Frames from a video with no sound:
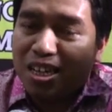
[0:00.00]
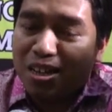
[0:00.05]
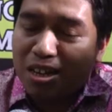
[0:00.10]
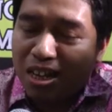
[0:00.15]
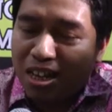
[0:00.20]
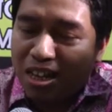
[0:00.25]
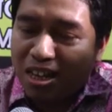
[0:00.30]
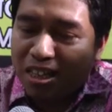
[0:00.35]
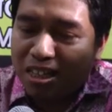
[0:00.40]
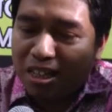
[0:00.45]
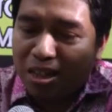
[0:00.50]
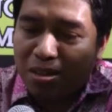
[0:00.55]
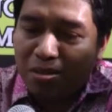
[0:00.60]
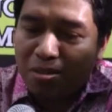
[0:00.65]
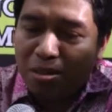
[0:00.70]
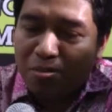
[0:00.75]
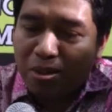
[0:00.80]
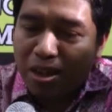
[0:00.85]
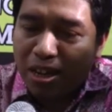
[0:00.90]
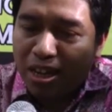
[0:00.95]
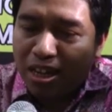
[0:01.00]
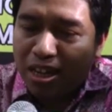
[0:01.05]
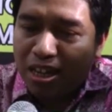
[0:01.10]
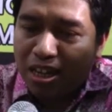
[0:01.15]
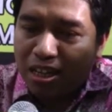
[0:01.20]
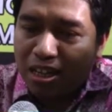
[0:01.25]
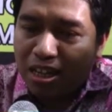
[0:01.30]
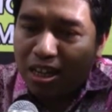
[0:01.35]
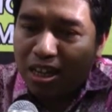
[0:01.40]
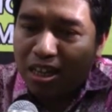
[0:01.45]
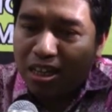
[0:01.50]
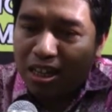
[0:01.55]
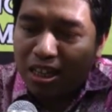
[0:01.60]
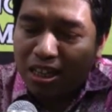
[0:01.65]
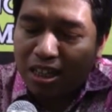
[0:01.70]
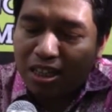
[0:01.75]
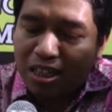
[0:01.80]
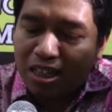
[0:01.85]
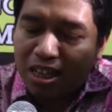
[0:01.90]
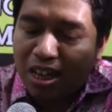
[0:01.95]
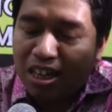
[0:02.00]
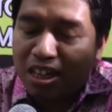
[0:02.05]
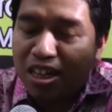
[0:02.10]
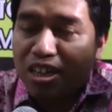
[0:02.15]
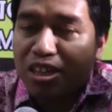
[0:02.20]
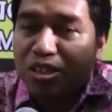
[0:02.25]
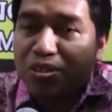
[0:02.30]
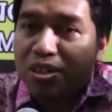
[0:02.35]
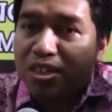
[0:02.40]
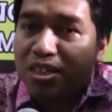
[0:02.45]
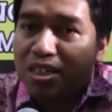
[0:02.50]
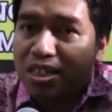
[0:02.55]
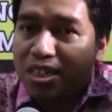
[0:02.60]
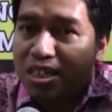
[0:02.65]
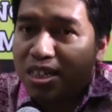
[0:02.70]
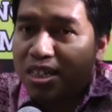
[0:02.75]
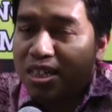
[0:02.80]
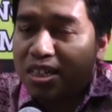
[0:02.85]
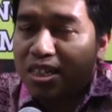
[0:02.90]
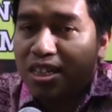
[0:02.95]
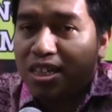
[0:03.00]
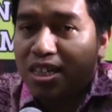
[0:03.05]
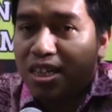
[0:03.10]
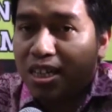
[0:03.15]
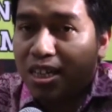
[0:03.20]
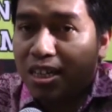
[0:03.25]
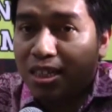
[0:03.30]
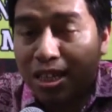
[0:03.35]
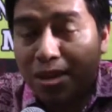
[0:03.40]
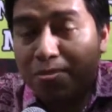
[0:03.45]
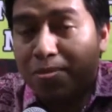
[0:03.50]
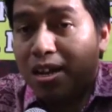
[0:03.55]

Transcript: yang ingin kita apa ingin ingin kita tekankan itu adalah ketika kita